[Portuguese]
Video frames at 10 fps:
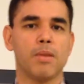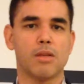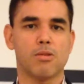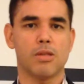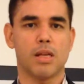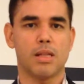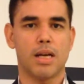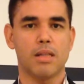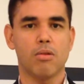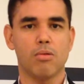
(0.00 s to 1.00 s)
da
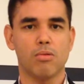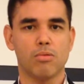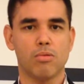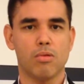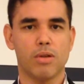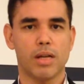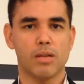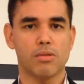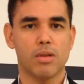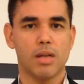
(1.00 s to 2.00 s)
sociedade ao longo do
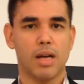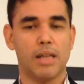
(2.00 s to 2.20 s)
Congresso.